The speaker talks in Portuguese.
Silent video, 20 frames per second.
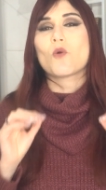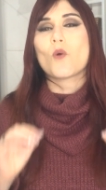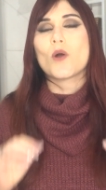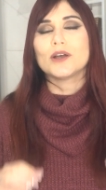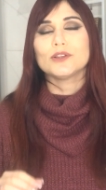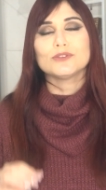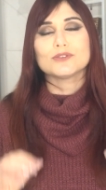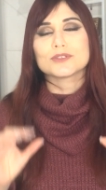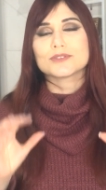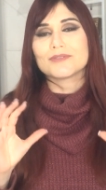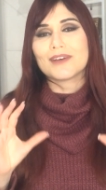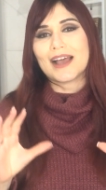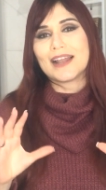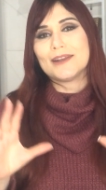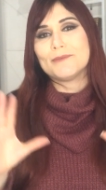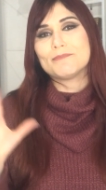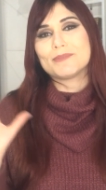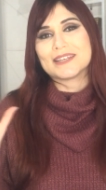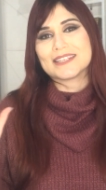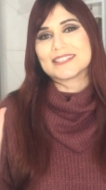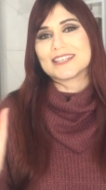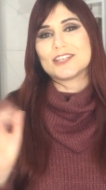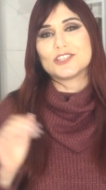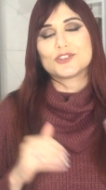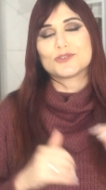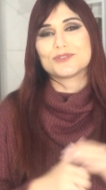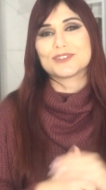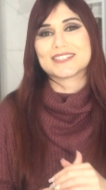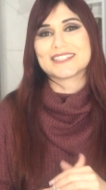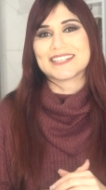quantos vale
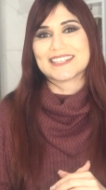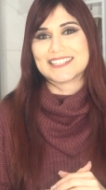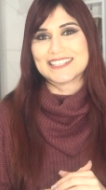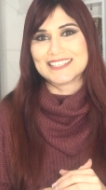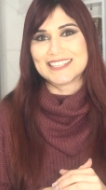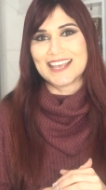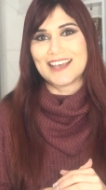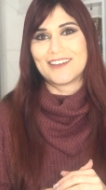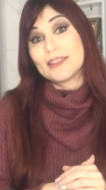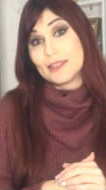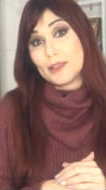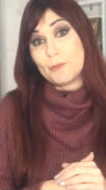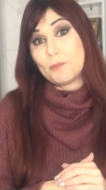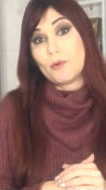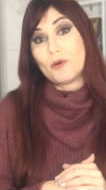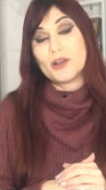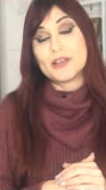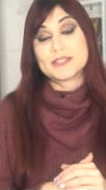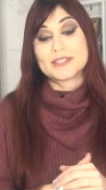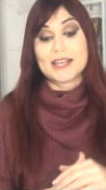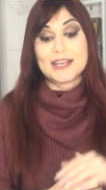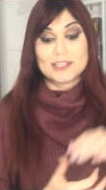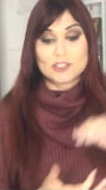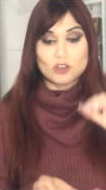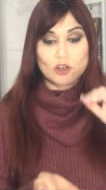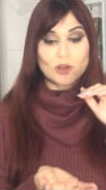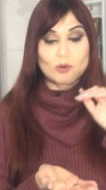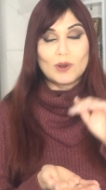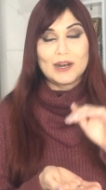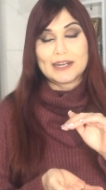presente você quiser. Depois é
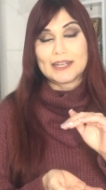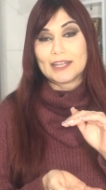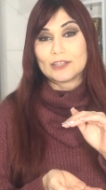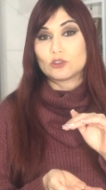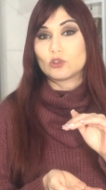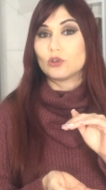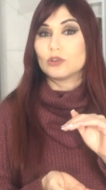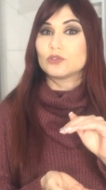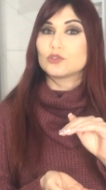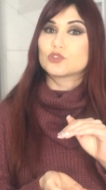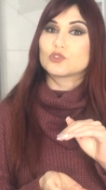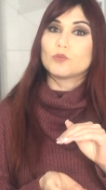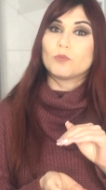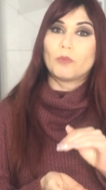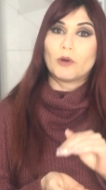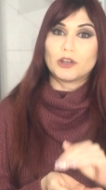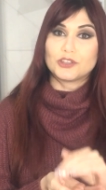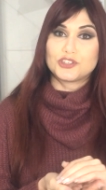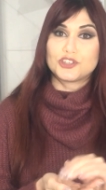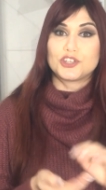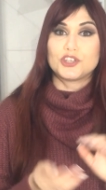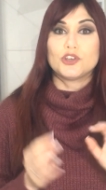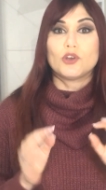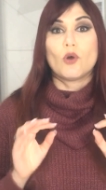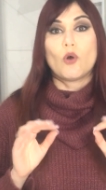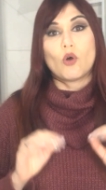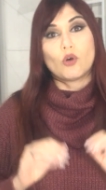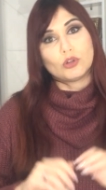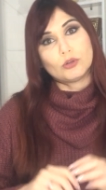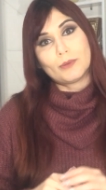só guardar todos num potinho
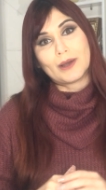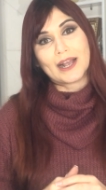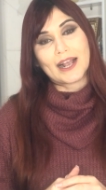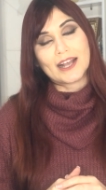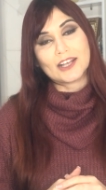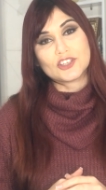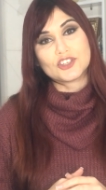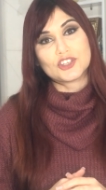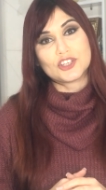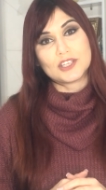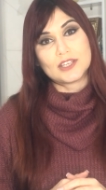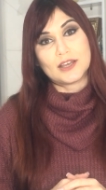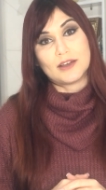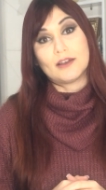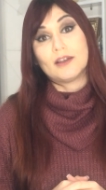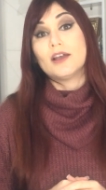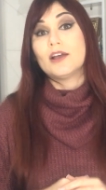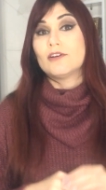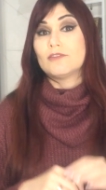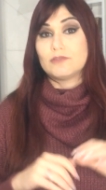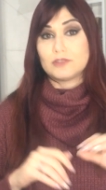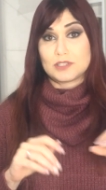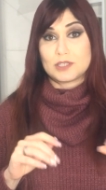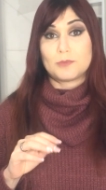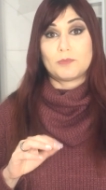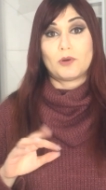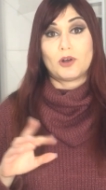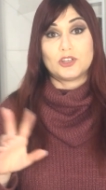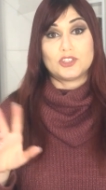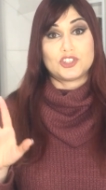ou numa caixinha. Você
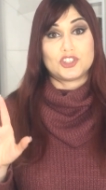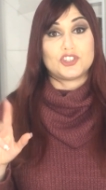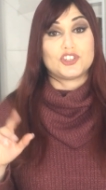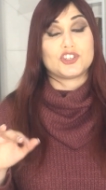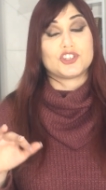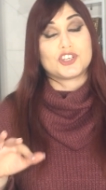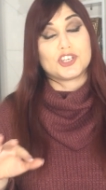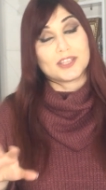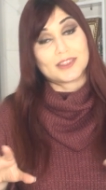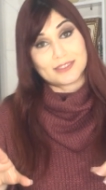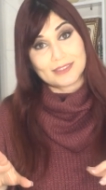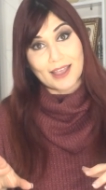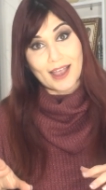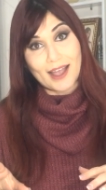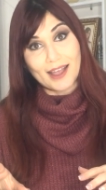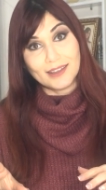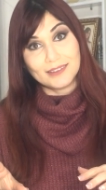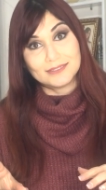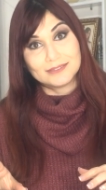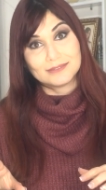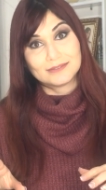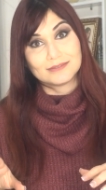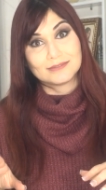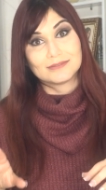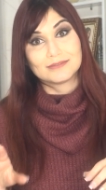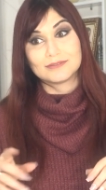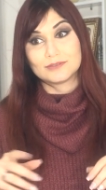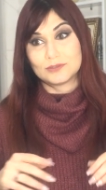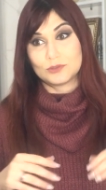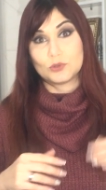pode digitar
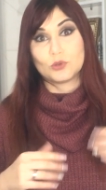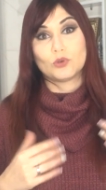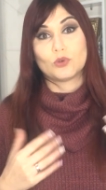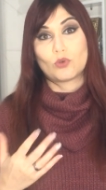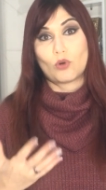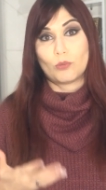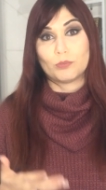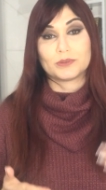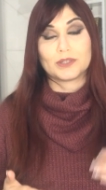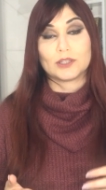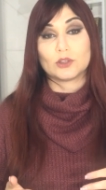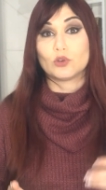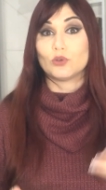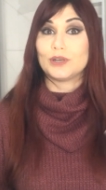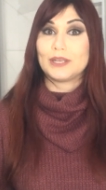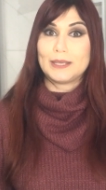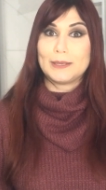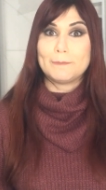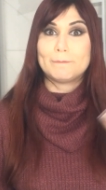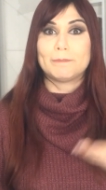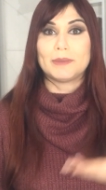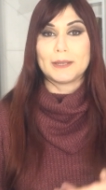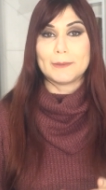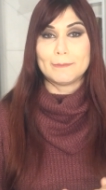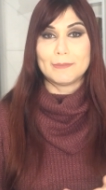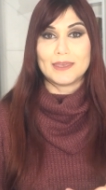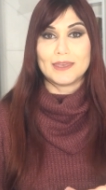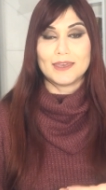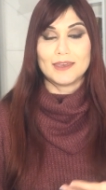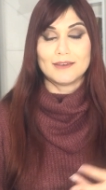no computador e
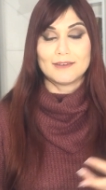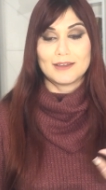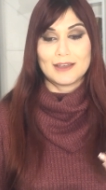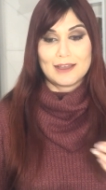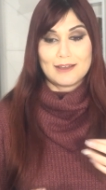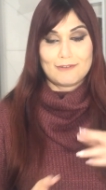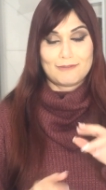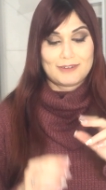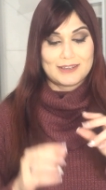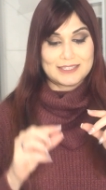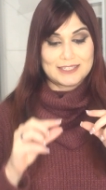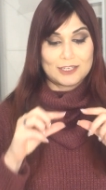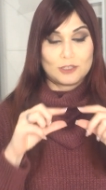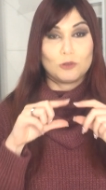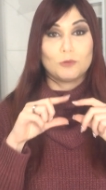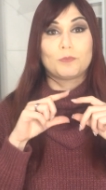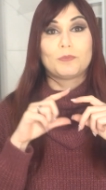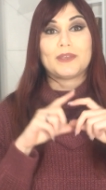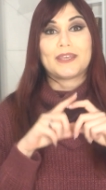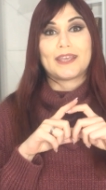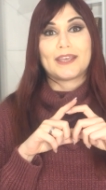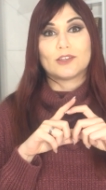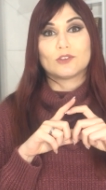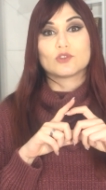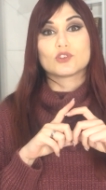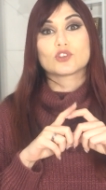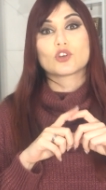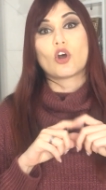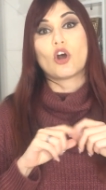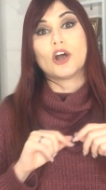imprimir fazendo
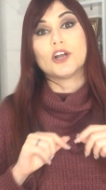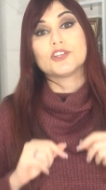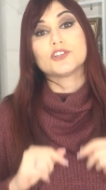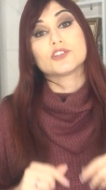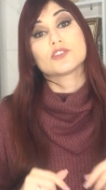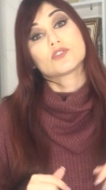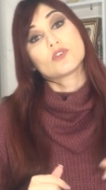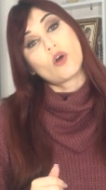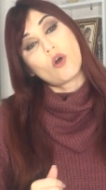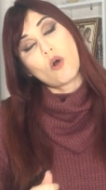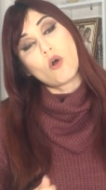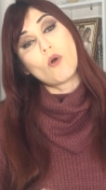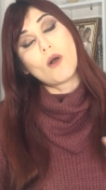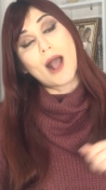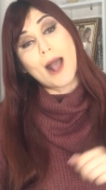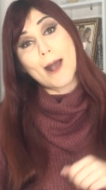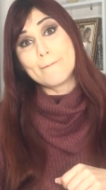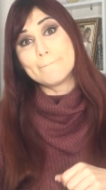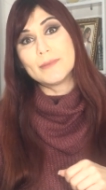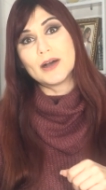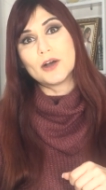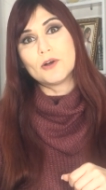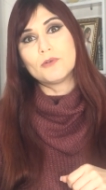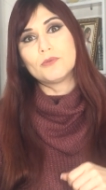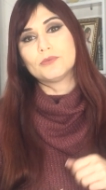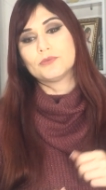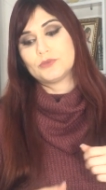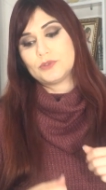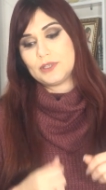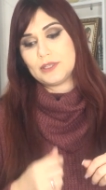pequenos cortes ou à
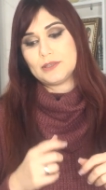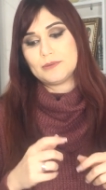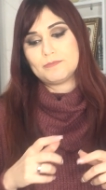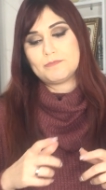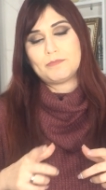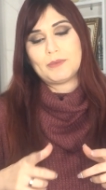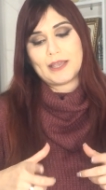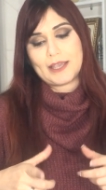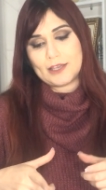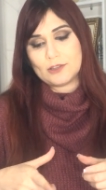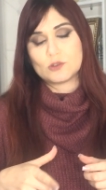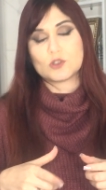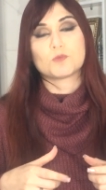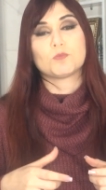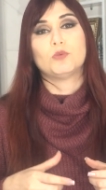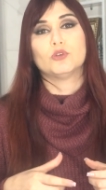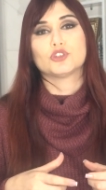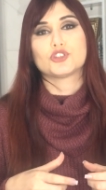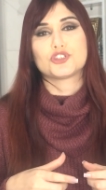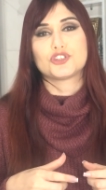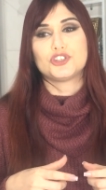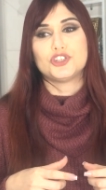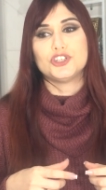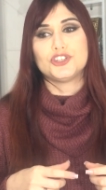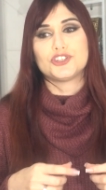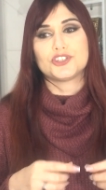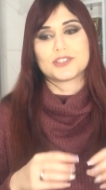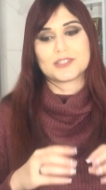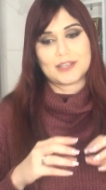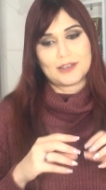mão, em pequenos
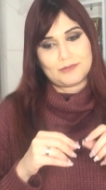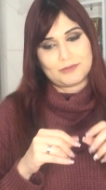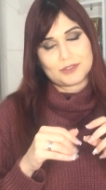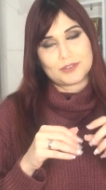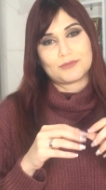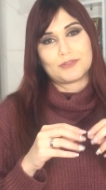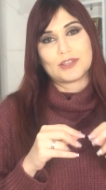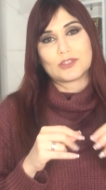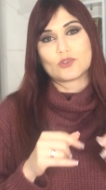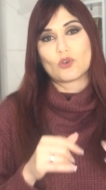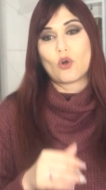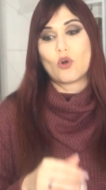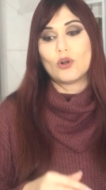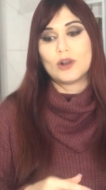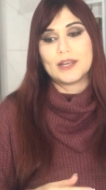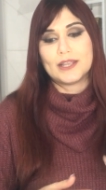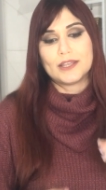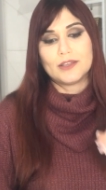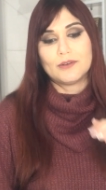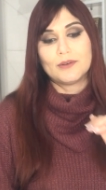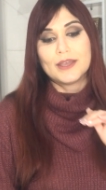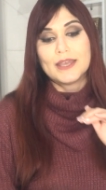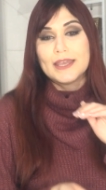post-its aí, você faz um rolinho